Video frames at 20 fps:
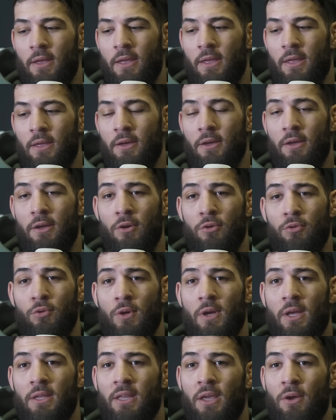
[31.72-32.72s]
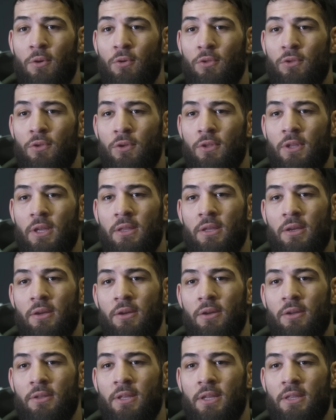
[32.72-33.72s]
Et euh, en tout cas, très content d'être,
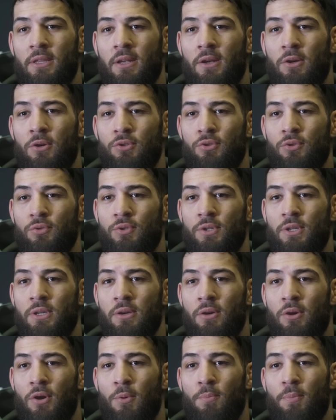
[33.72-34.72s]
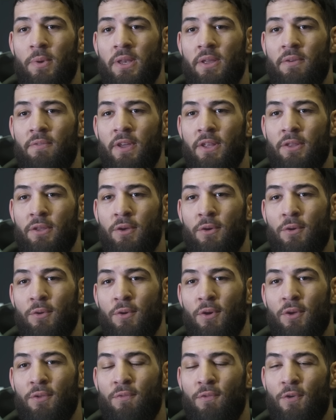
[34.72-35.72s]
euh, d'être là aujourd'hui, en main event,
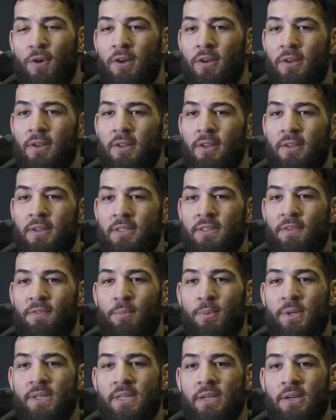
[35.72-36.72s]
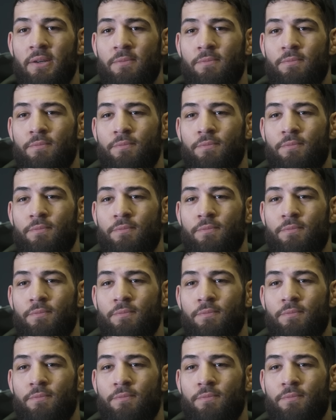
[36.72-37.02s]
encore une fois. Ça fait plaisir.